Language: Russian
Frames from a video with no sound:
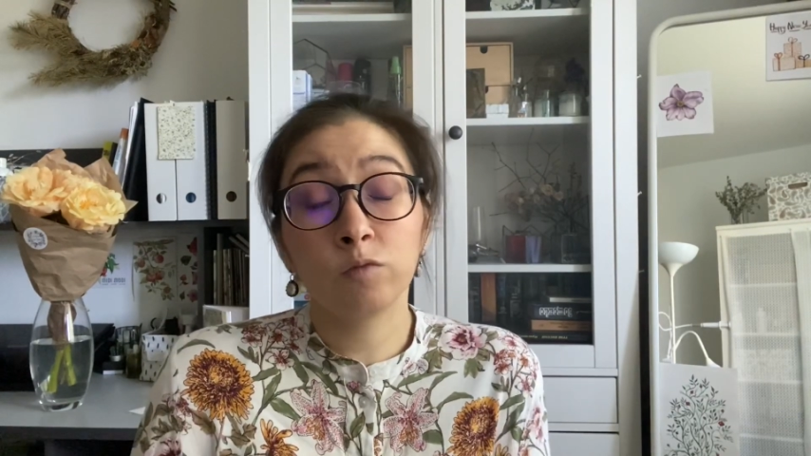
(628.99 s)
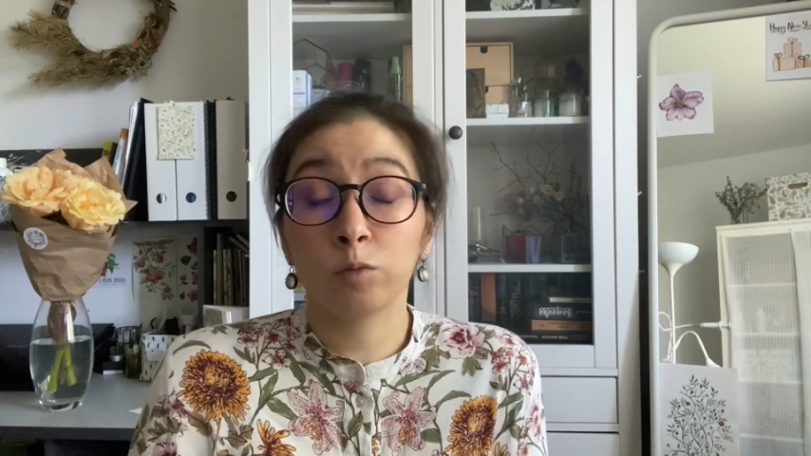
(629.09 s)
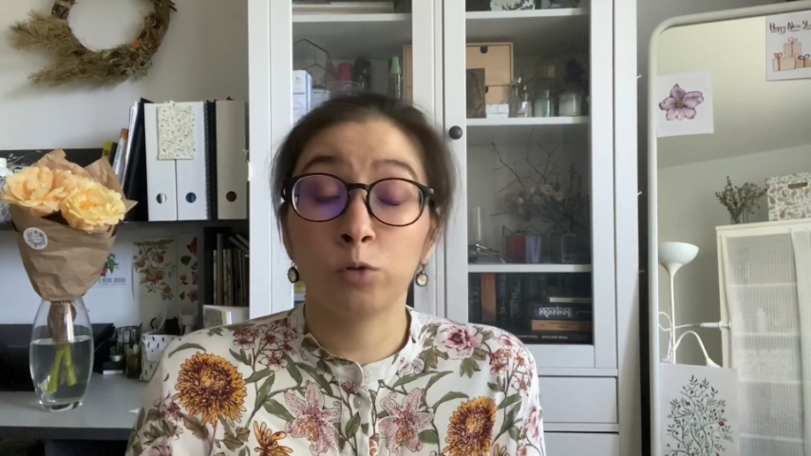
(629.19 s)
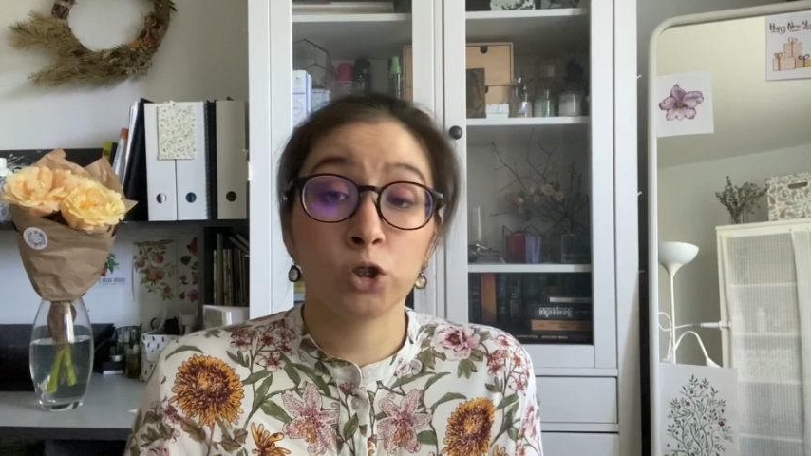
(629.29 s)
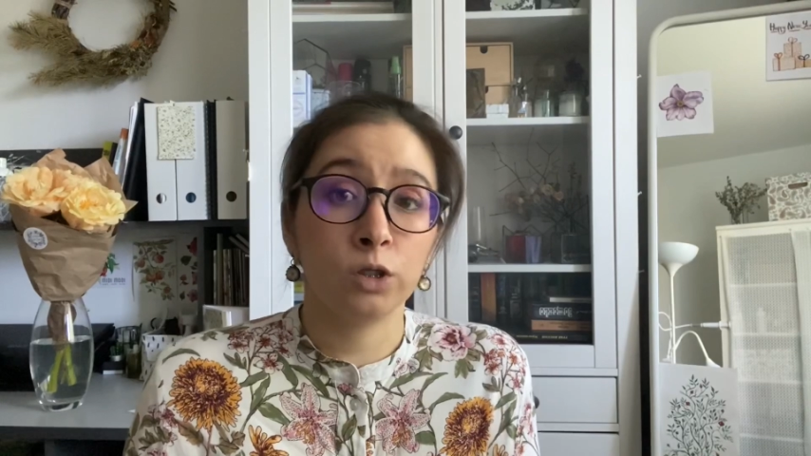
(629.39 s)

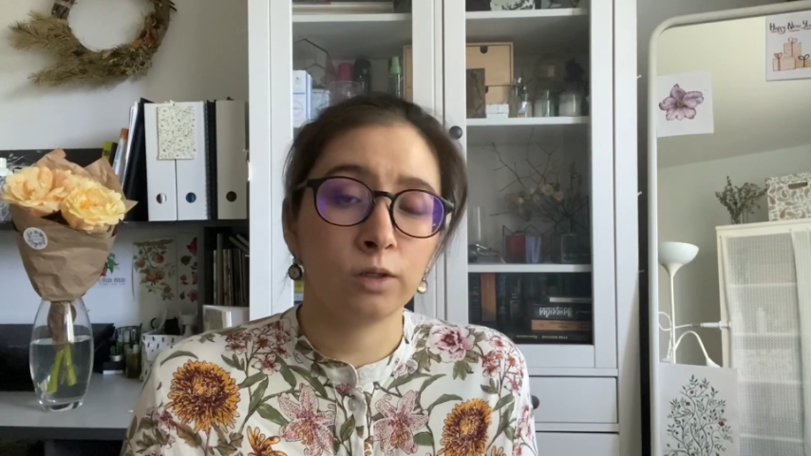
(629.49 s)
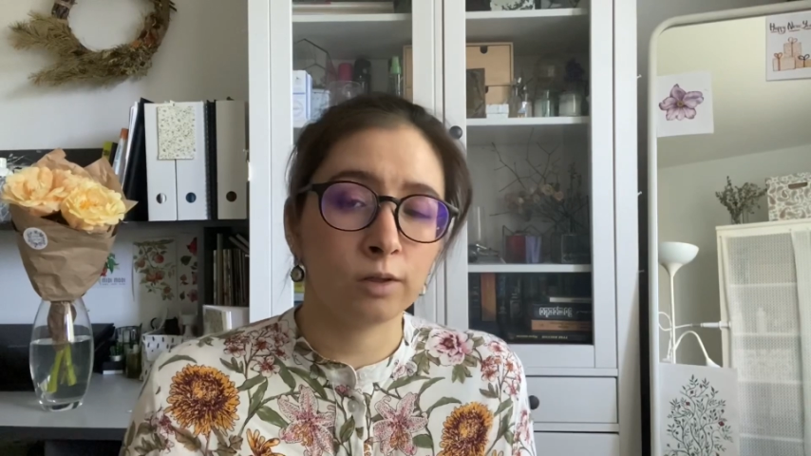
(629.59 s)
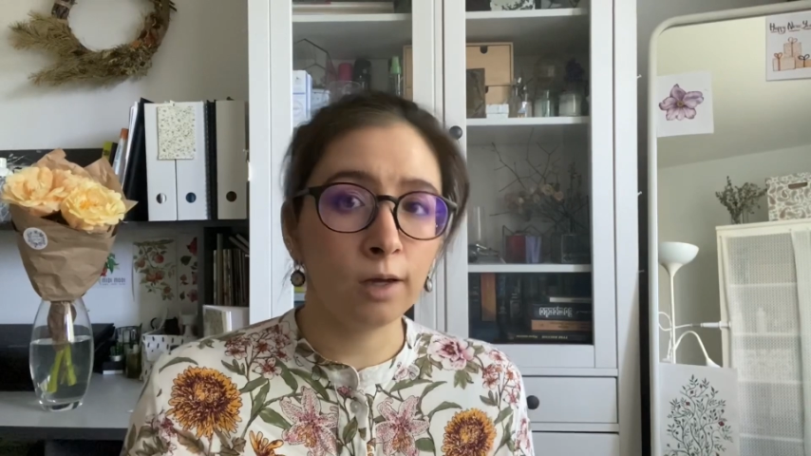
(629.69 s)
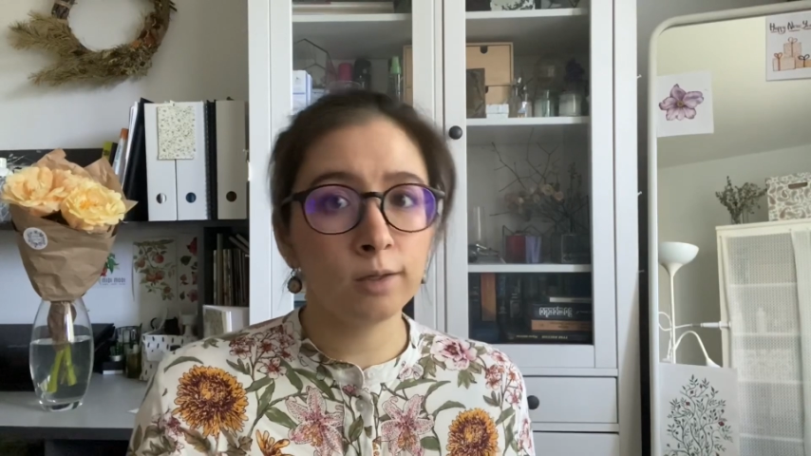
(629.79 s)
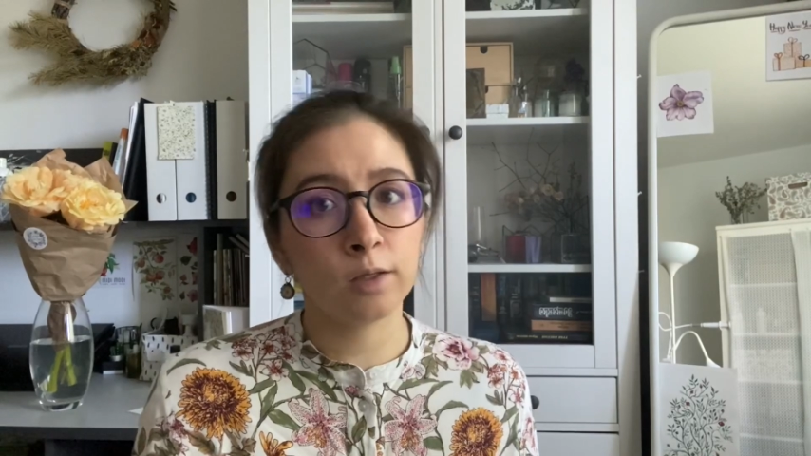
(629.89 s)
Возможно, это
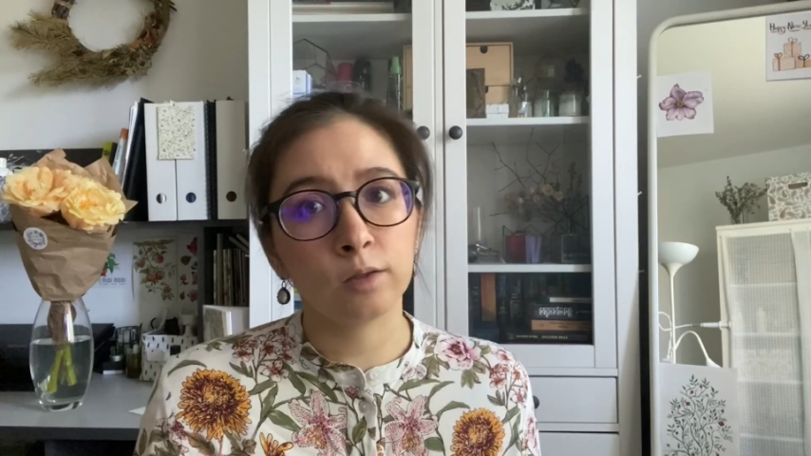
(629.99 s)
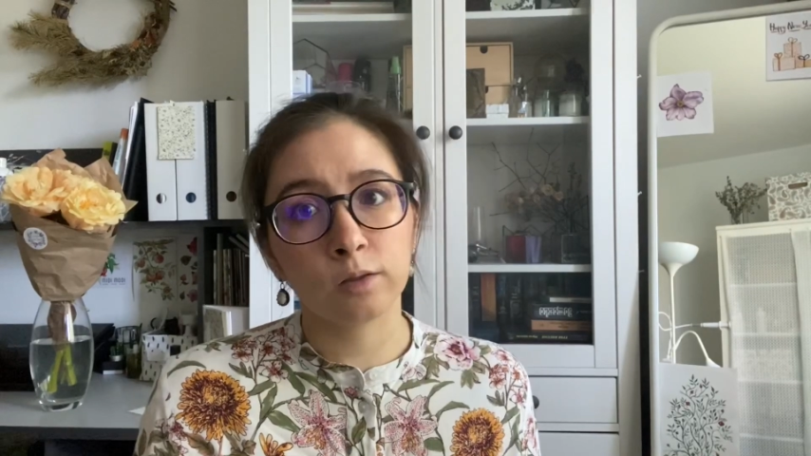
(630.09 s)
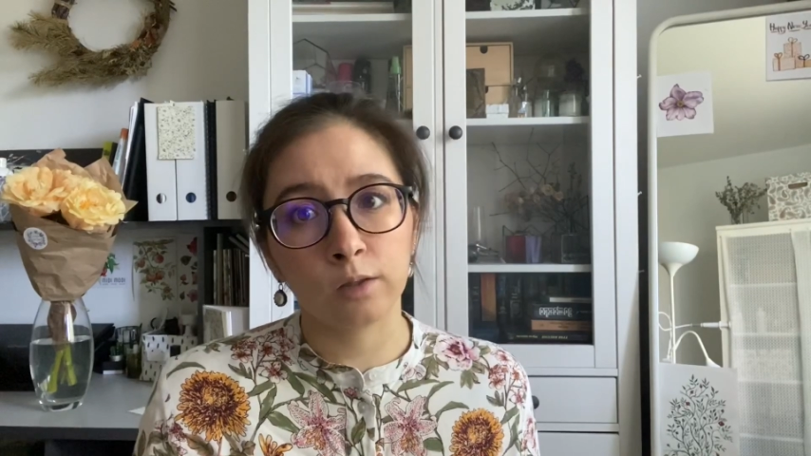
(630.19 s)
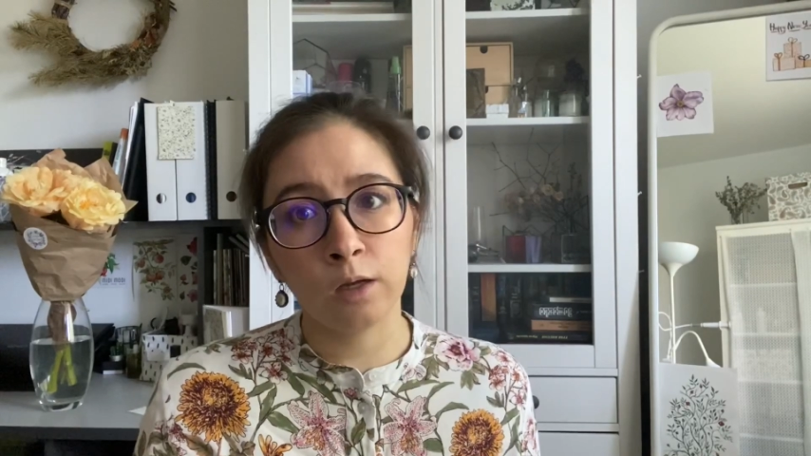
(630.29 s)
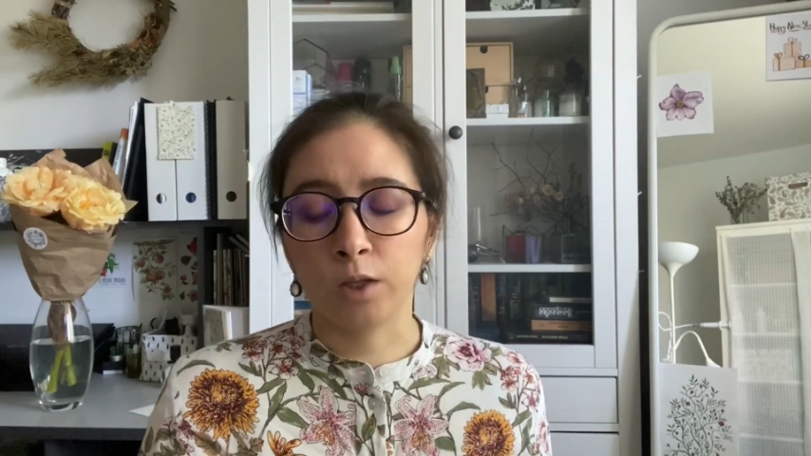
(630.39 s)
так, я не
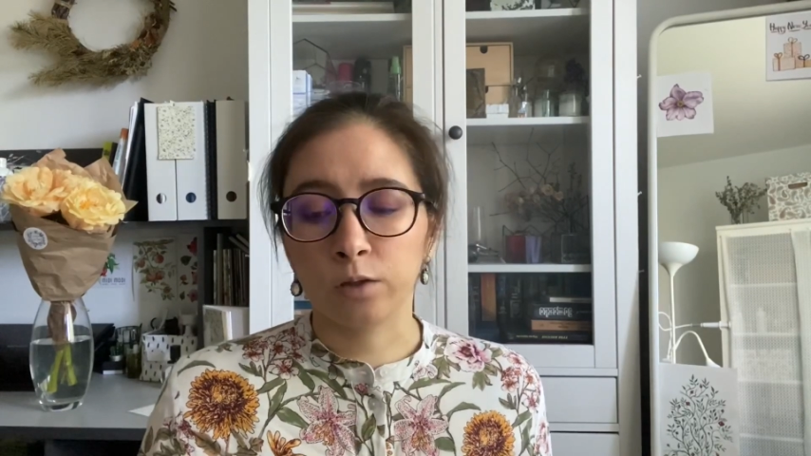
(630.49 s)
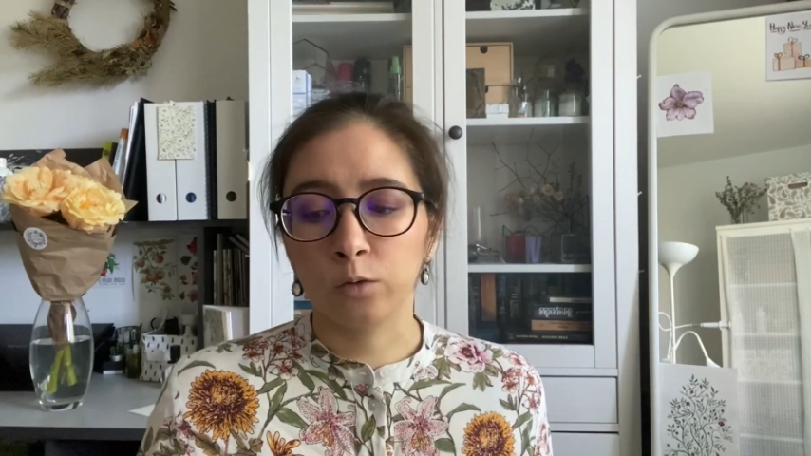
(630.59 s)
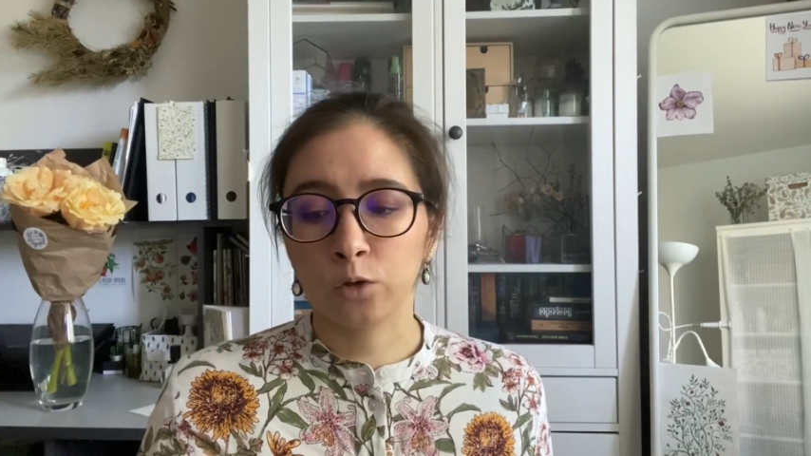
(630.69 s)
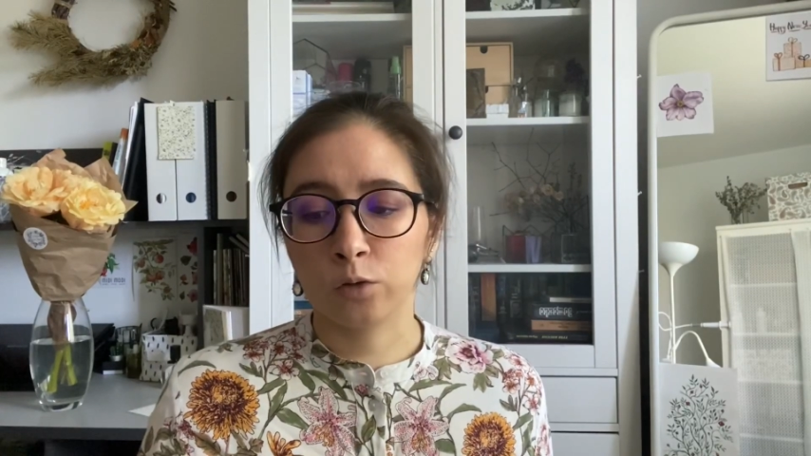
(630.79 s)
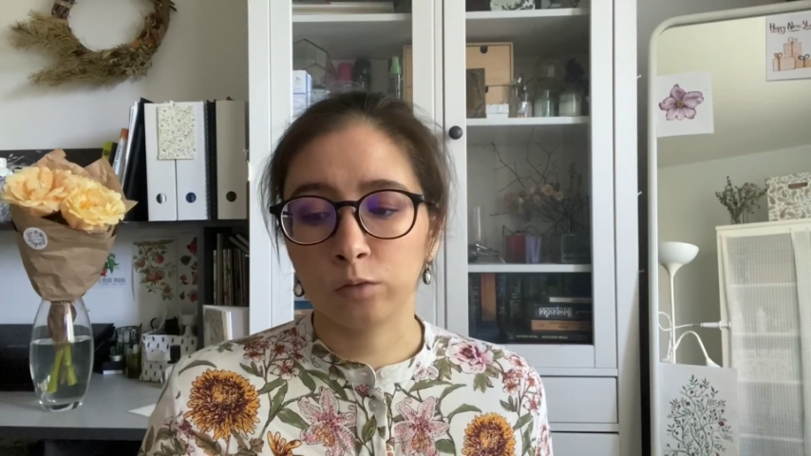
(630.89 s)
знаю, мне
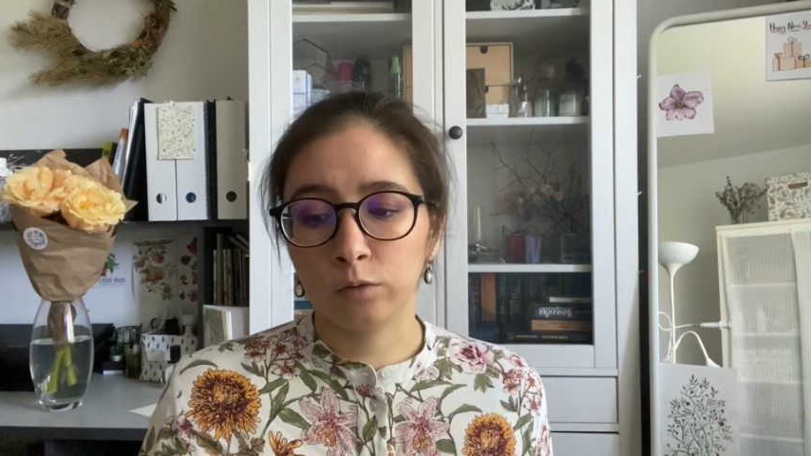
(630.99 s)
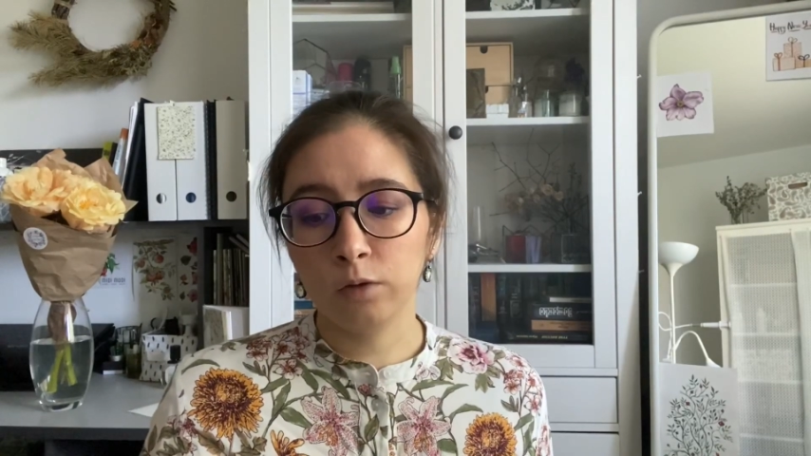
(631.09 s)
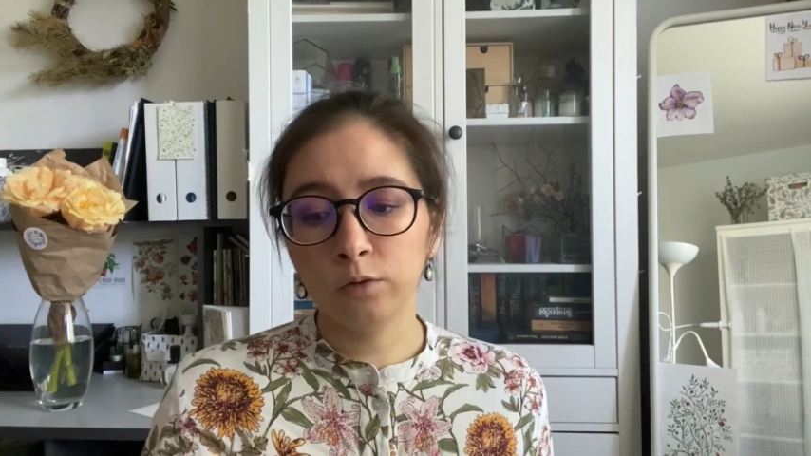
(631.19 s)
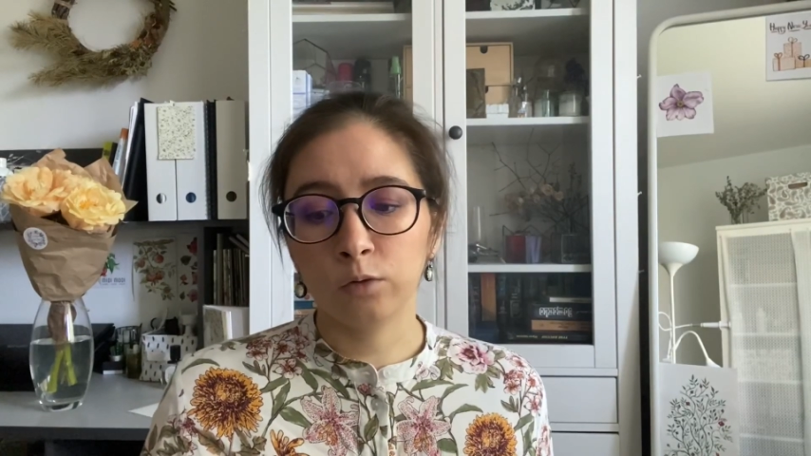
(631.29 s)
сложно судить,